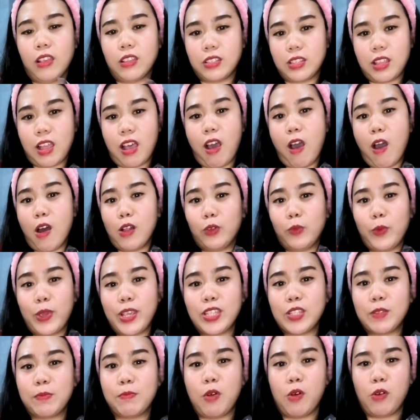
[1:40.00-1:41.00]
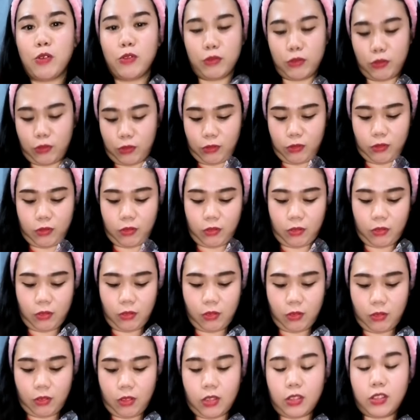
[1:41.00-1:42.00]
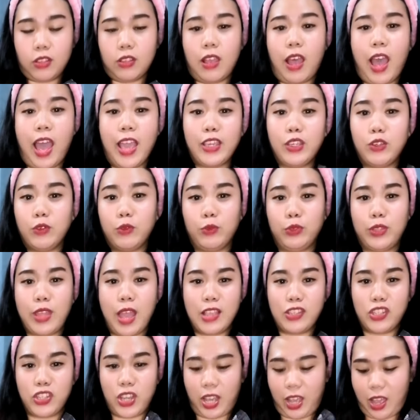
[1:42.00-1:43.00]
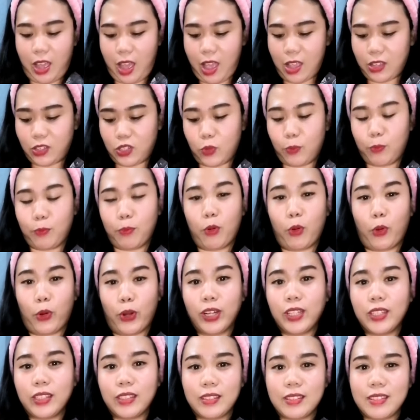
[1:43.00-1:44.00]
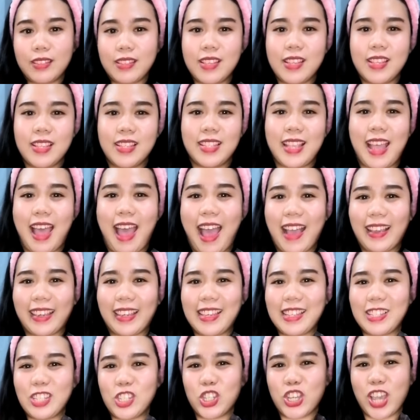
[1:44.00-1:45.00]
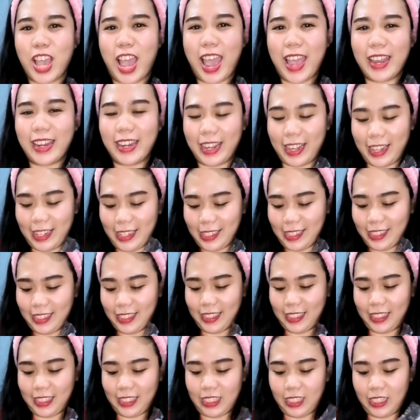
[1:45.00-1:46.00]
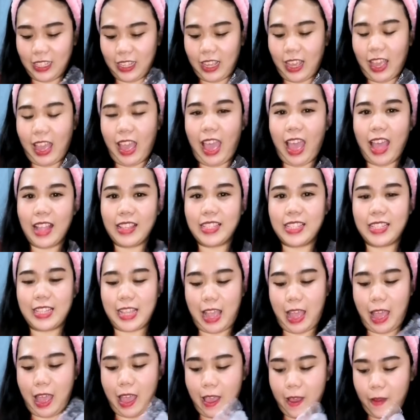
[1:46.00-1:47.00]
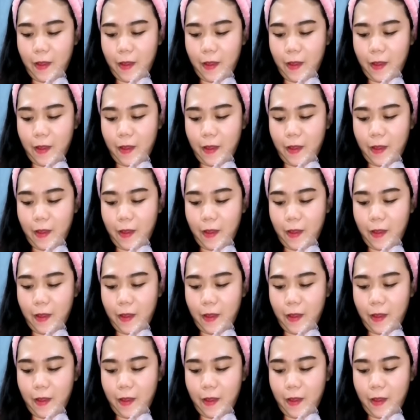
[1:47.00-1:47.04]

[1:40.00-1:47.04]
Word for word: sa always mong ayuda tsaka support sa aking channel. At sa,